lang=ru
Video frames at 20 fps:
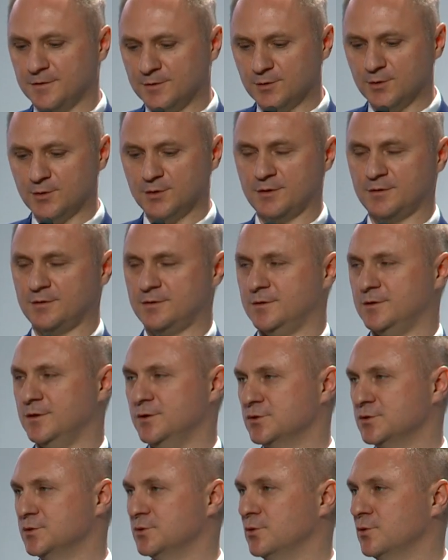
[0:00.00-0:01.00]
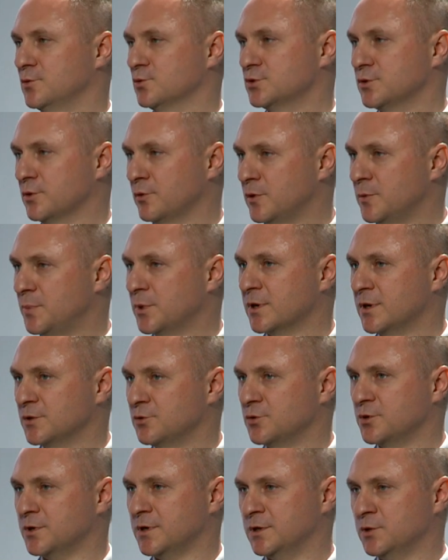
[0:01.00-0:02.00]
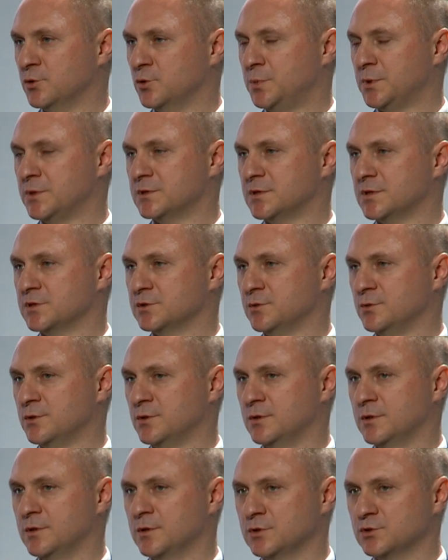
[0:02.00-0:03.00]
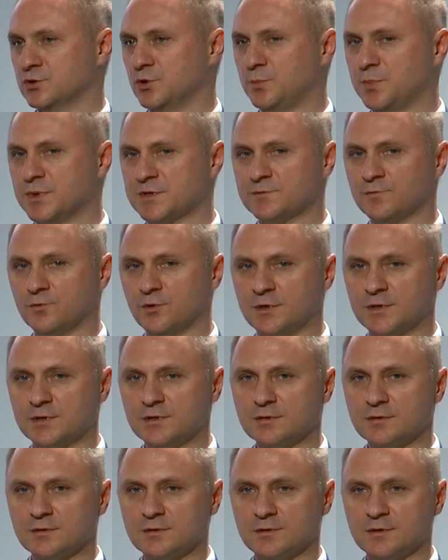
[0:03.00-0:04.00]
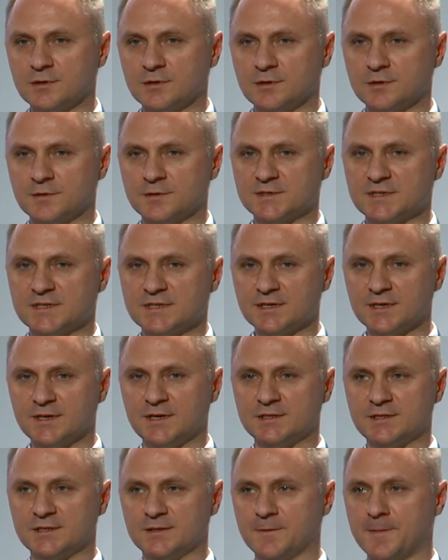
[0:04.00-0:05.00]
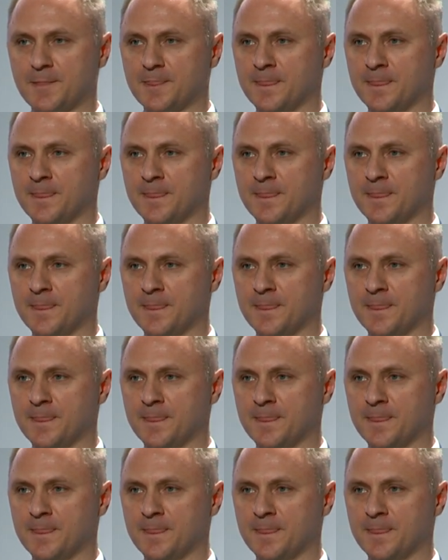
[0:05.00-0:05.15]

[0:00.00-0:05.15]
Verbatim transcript: э, условия, при которых оно и произошло, что позволит создать